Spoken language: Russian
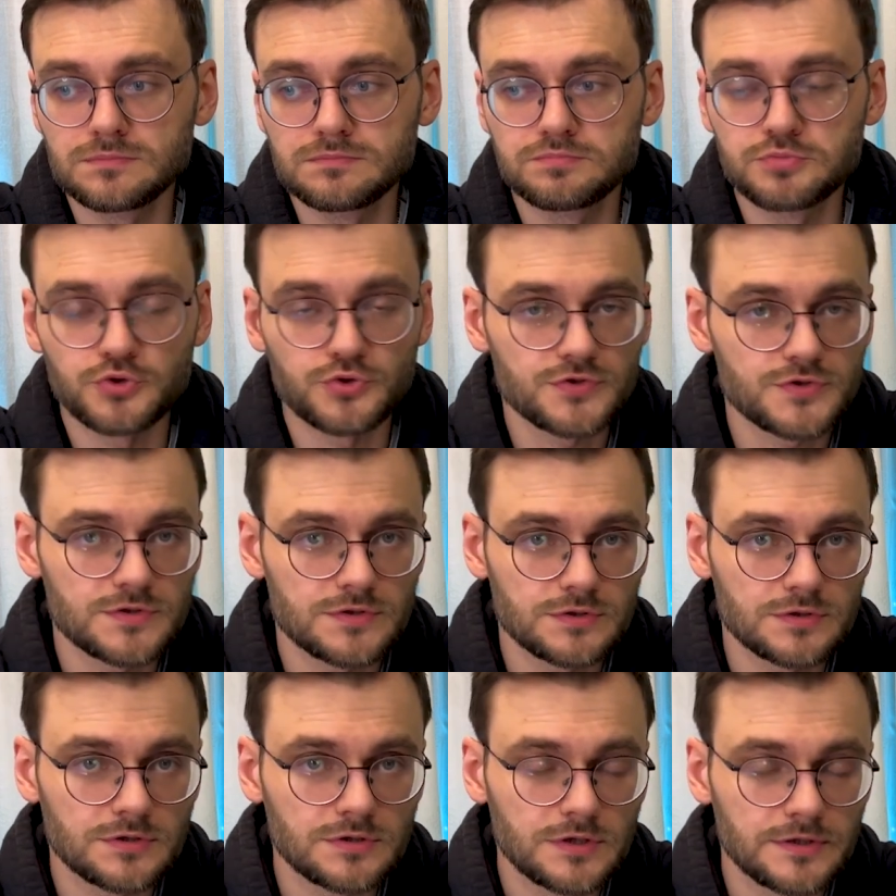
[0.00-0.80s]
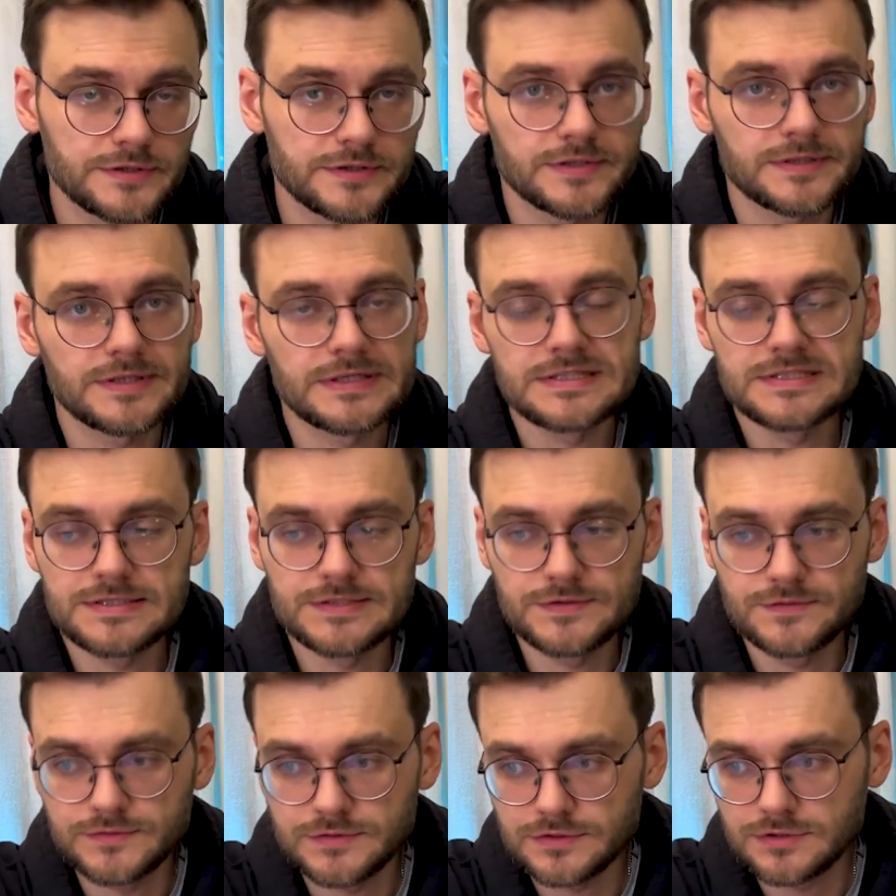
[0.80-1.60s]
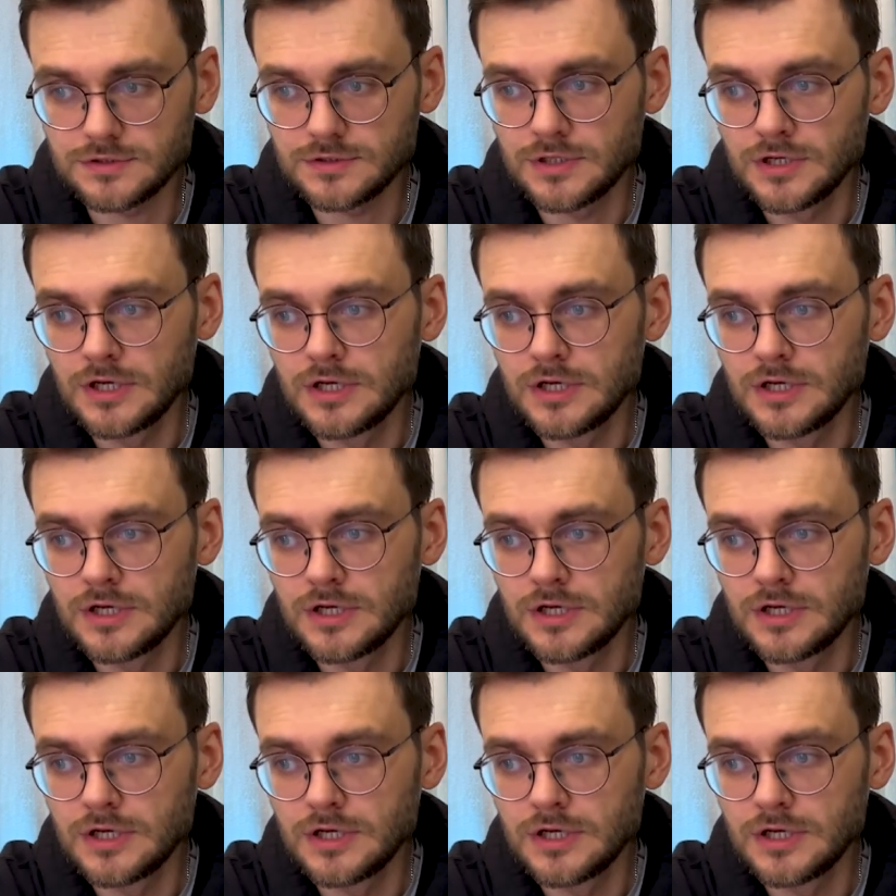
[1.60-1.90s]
просто альтернатива